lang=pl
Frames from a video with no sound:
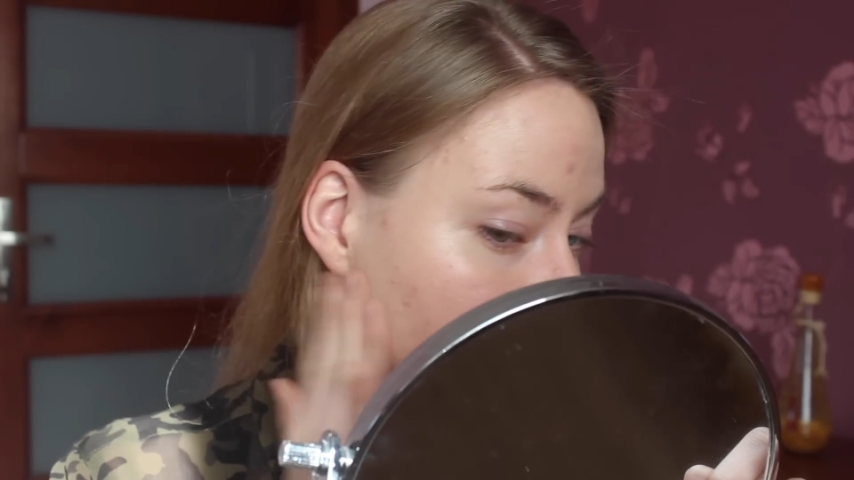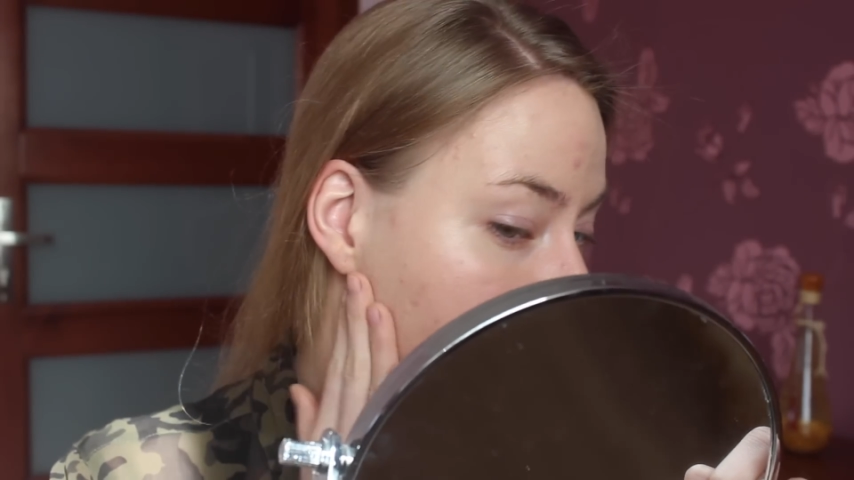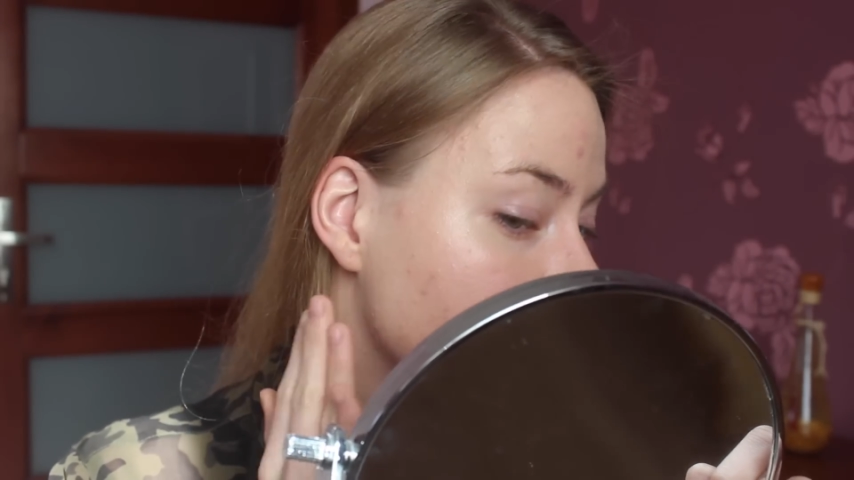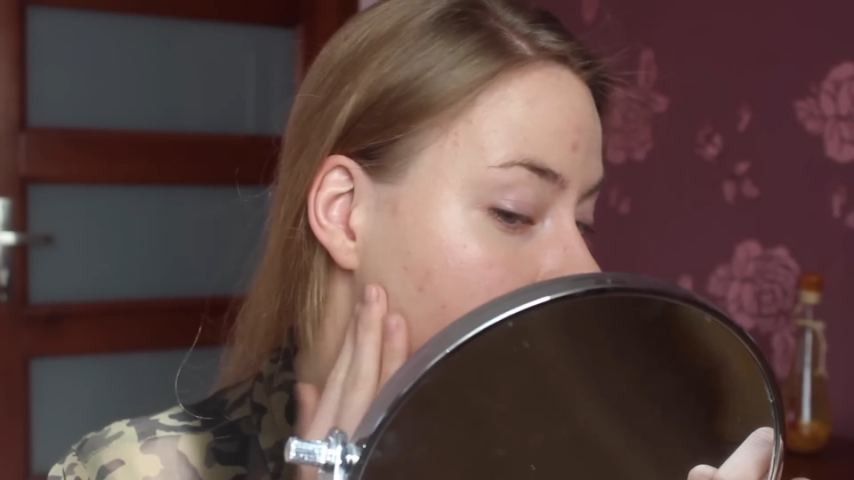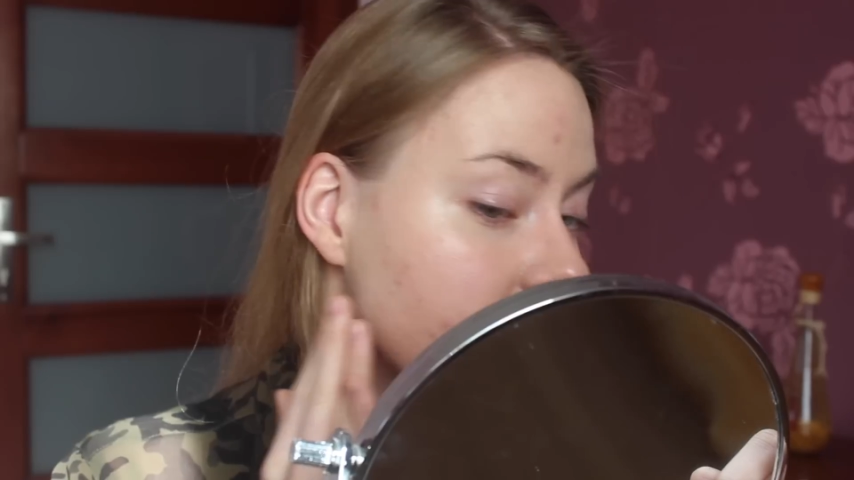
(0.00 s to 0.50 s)

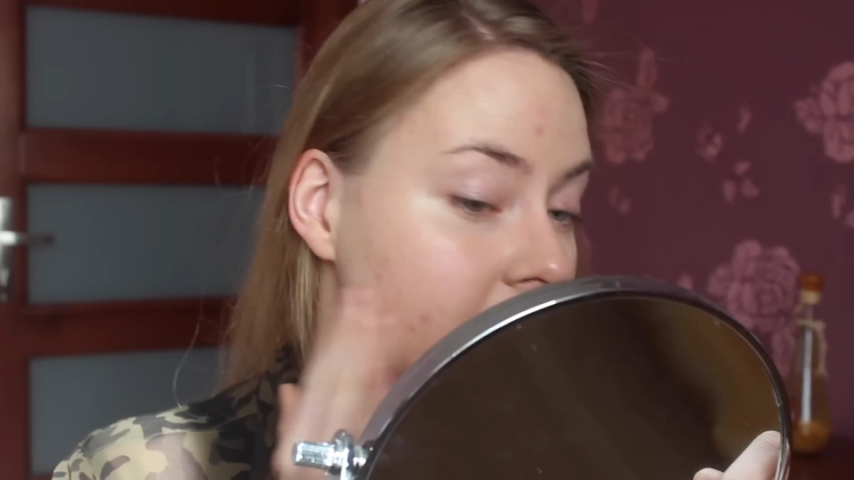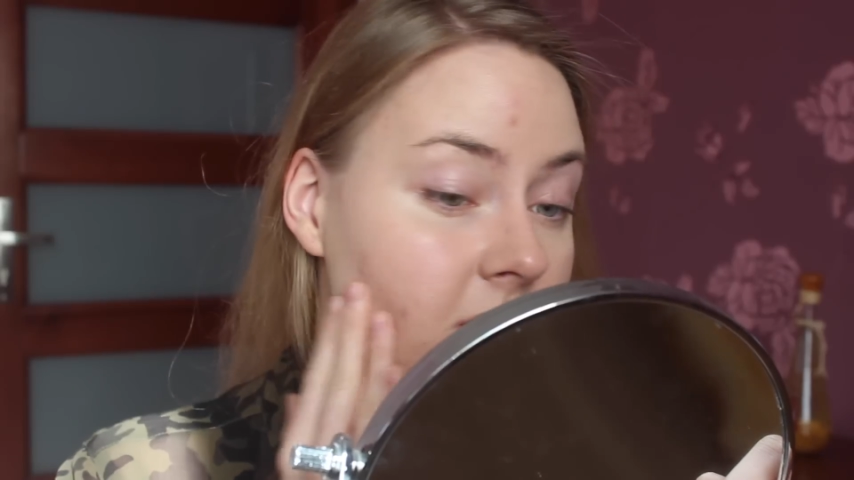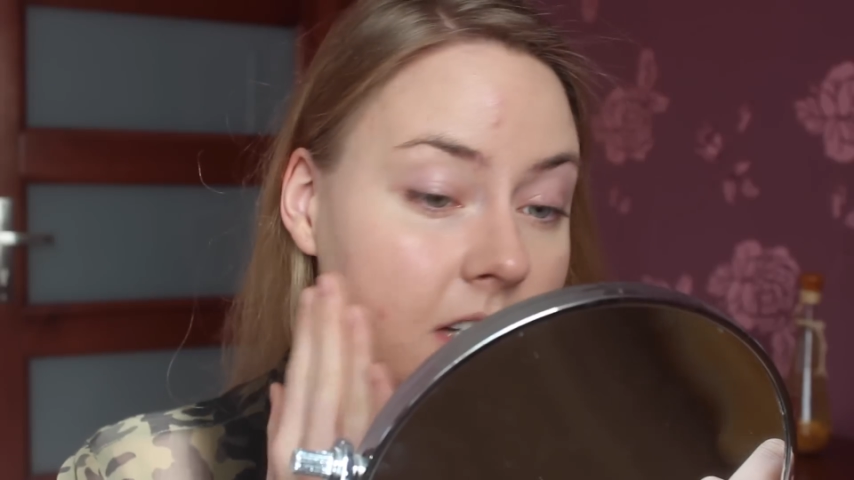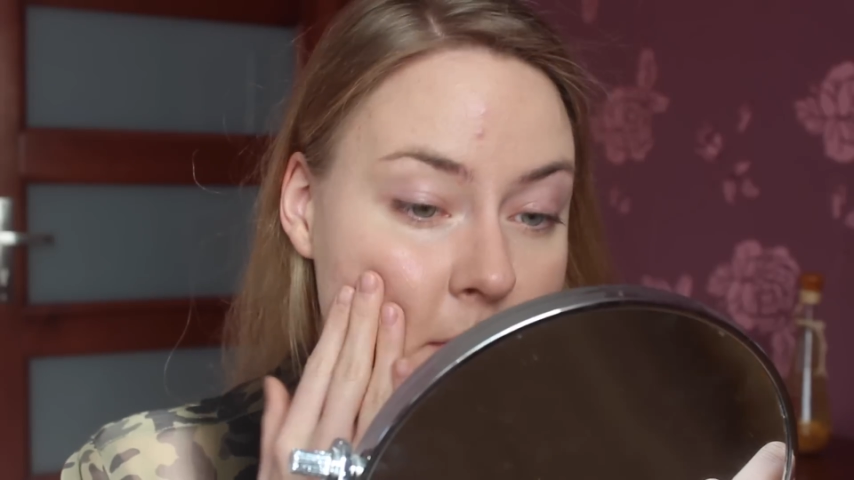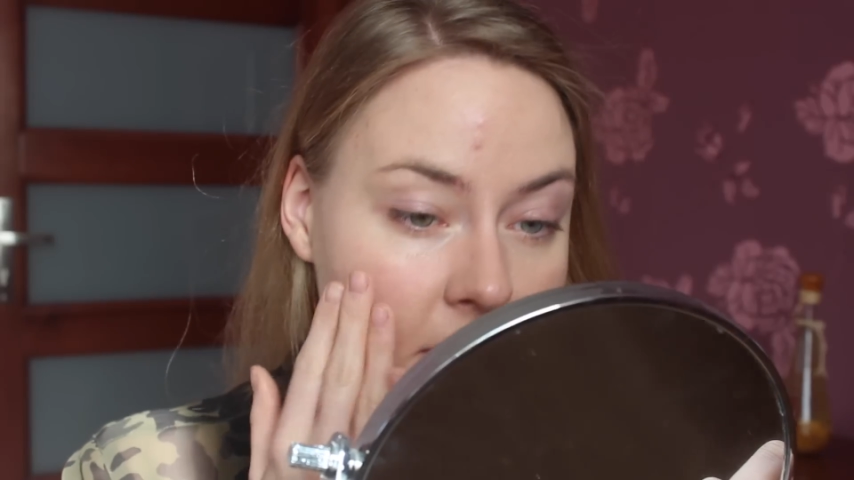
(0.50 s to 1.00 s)
na pewno nie
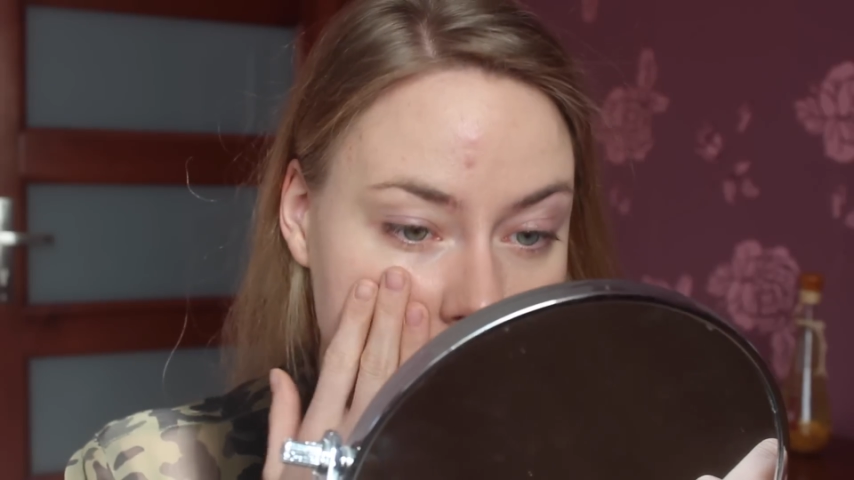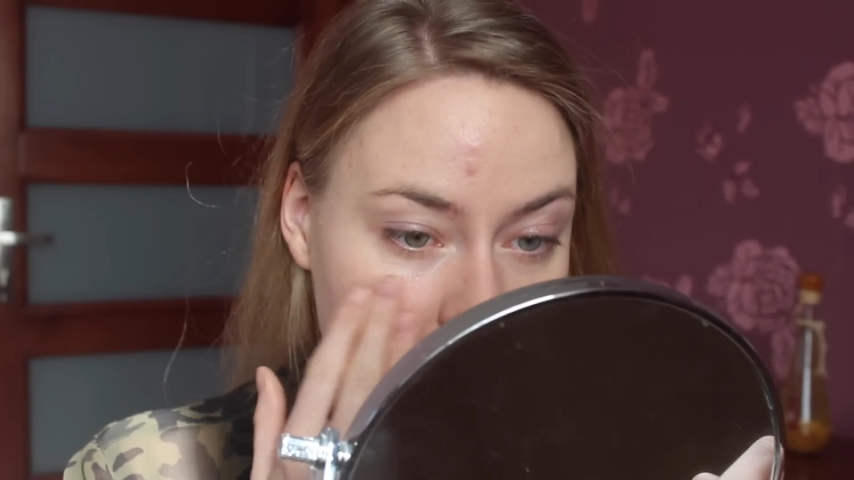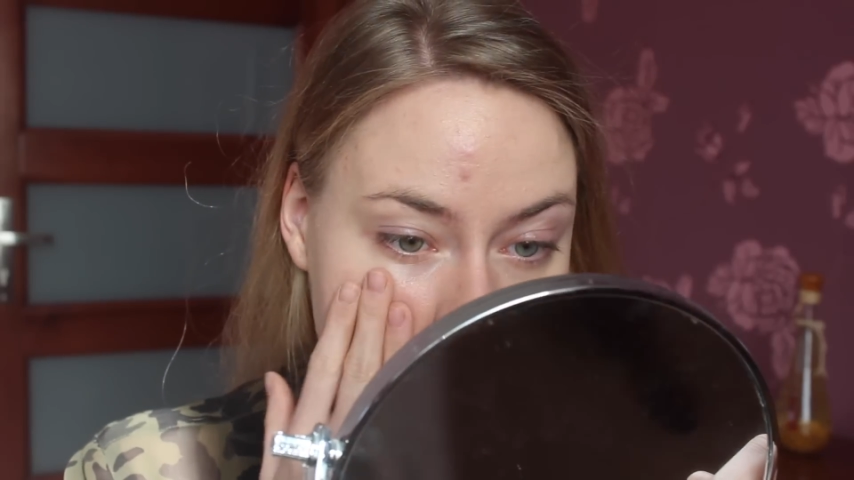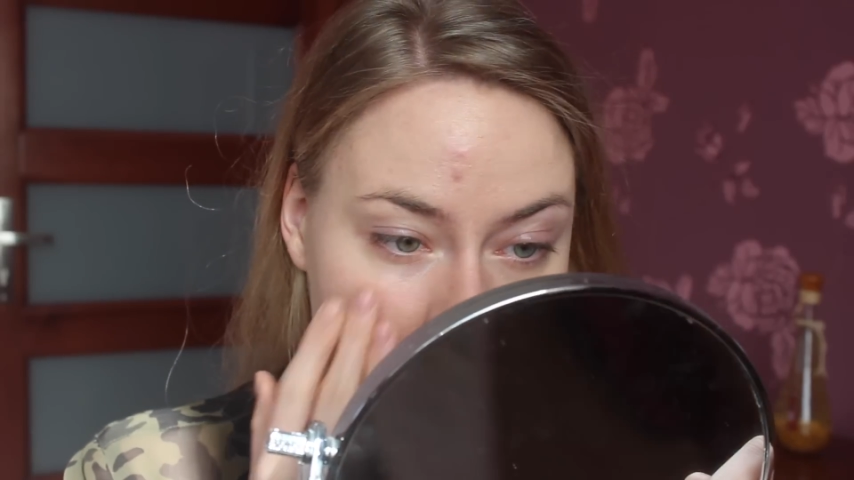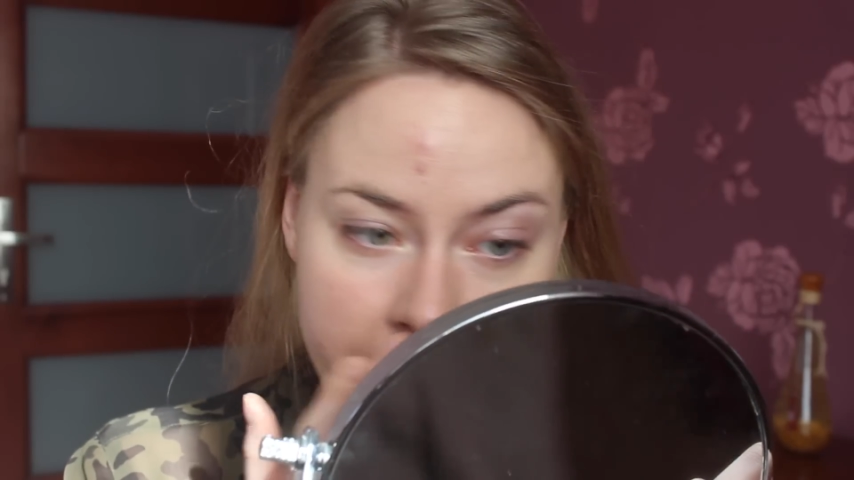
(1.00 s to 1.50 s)
jest to
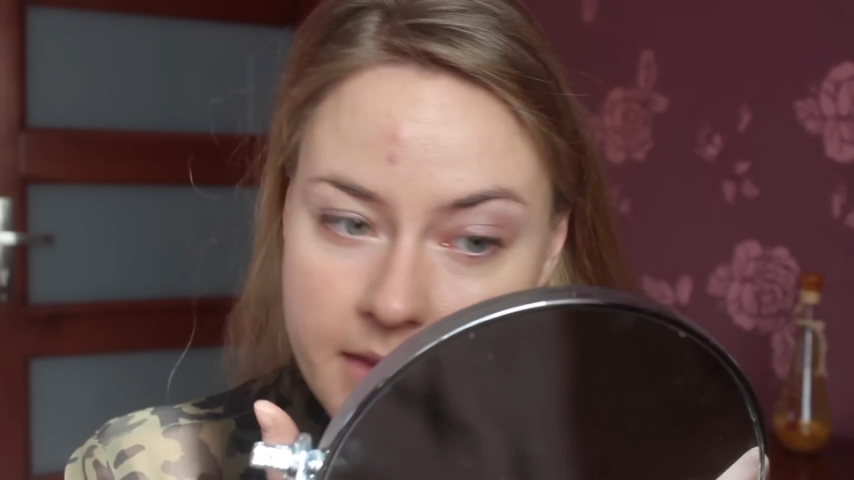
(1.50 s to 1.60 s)
lepkie.